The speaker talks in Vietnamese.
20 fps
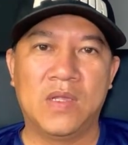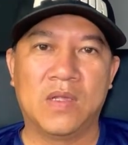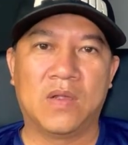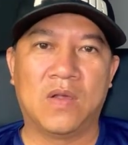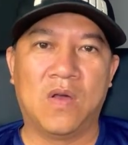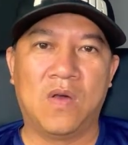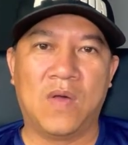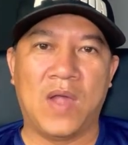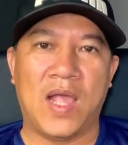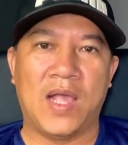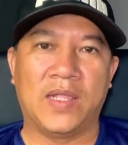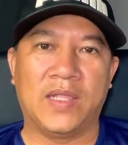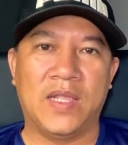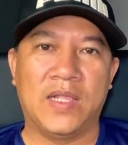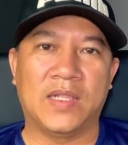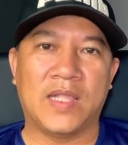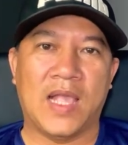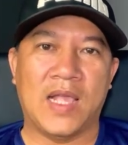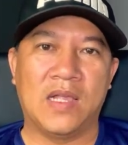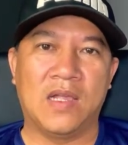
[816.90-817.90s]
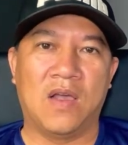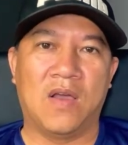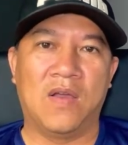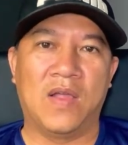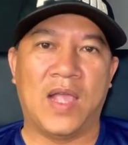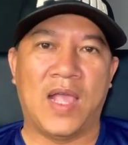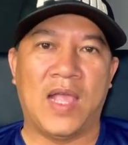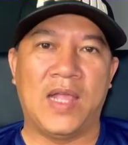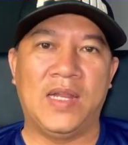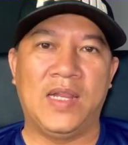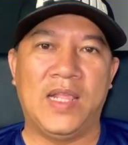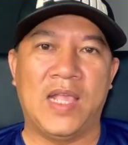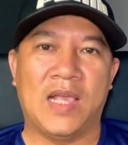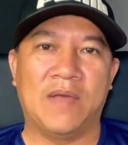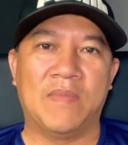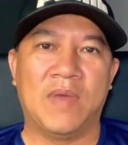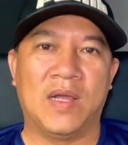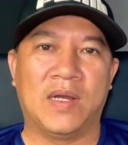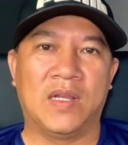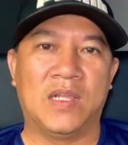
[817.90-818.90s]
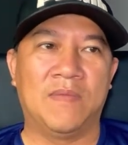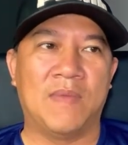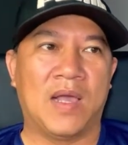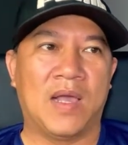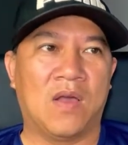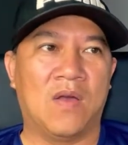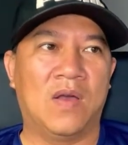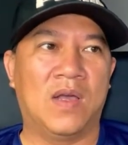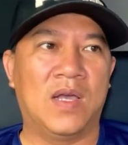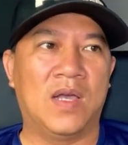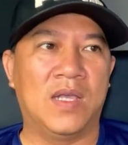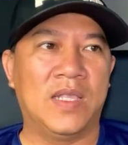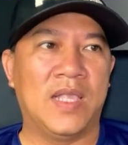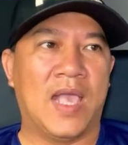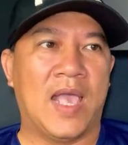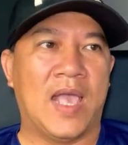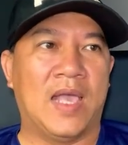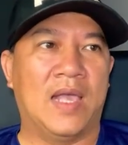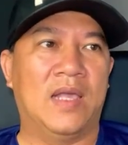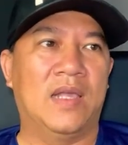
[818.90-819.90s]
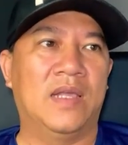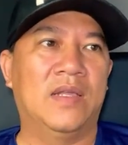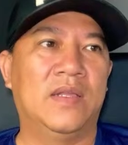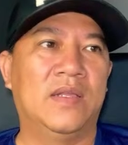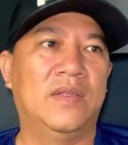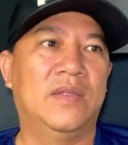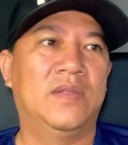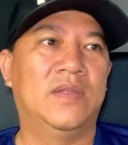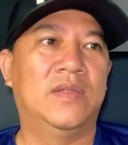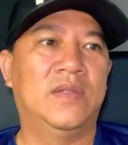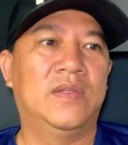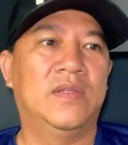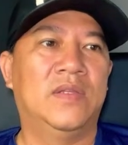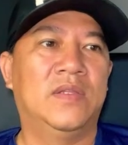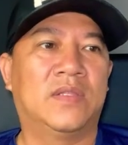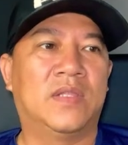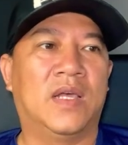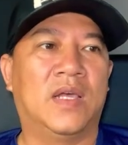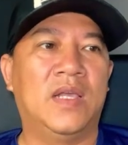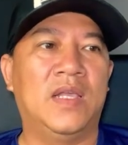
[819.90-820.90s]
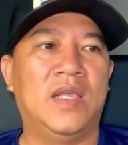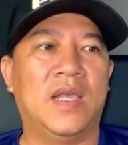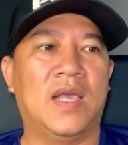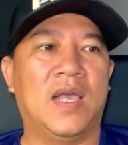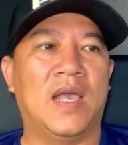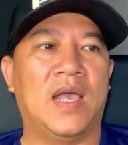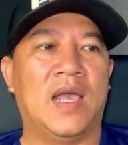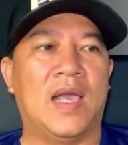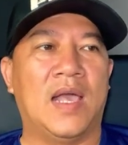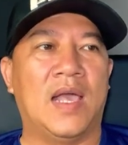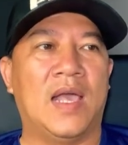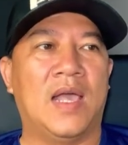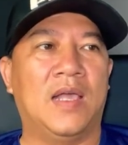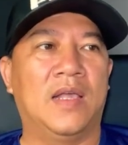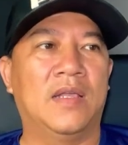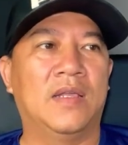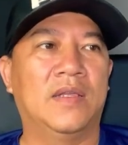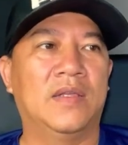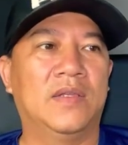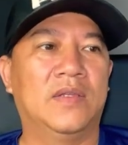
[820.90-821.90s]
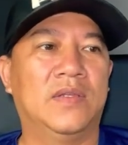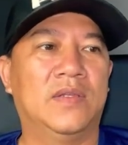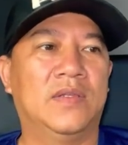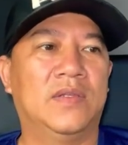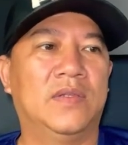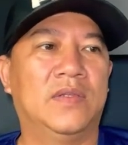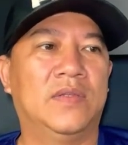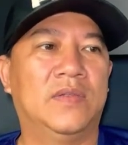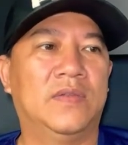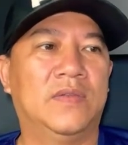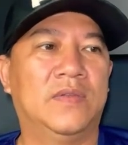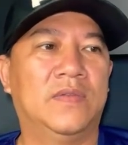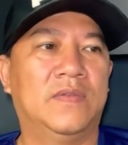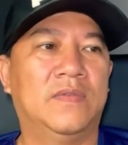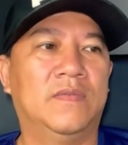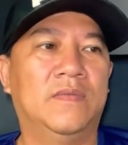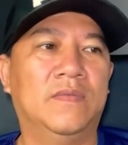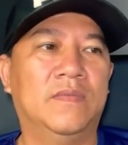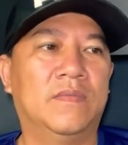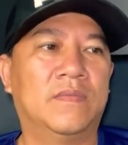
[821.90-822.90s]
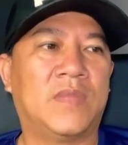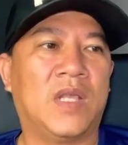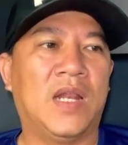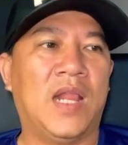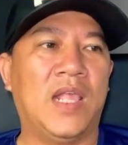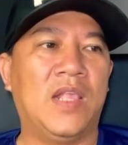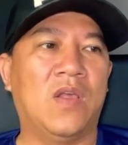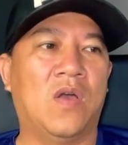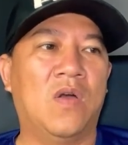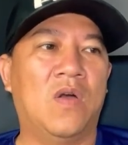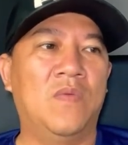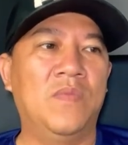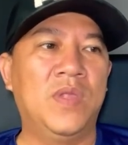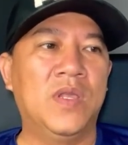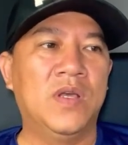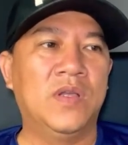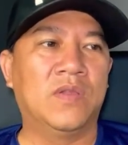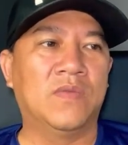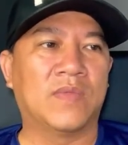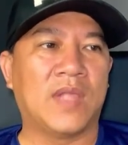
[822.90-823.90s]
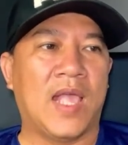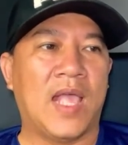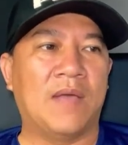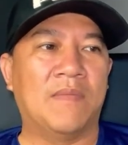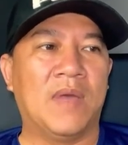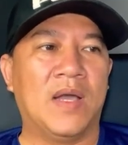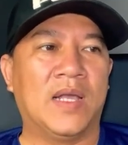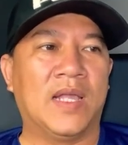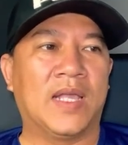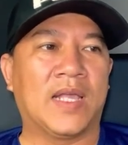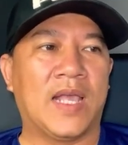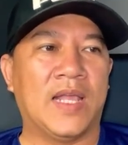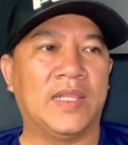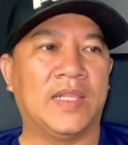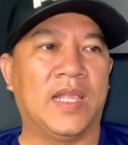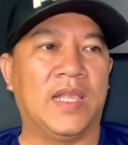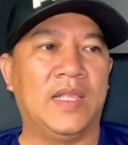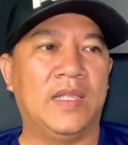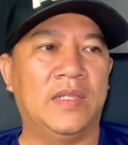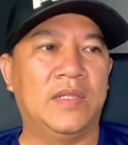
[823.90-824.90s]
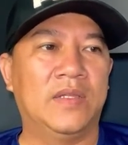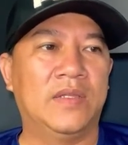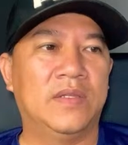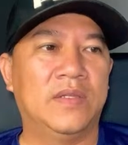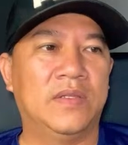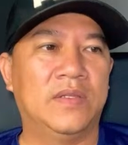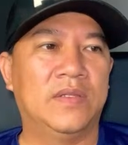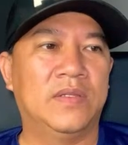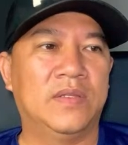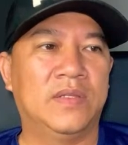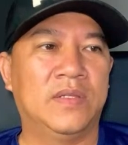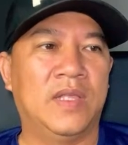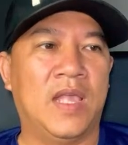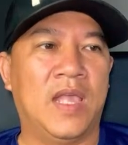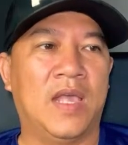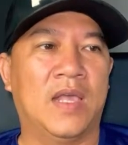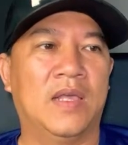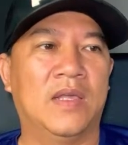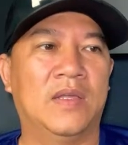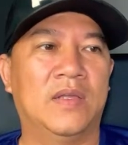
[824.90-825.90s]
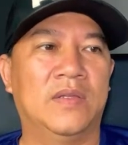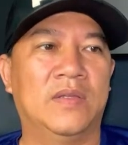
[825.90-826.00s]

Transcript: cô hằng chiến thắng rồi hãy đi ăn mừng đi bà con ơi dạ tới à, tới để dỗ hùng dương chúng ta ăn mừng nha các anh chị nha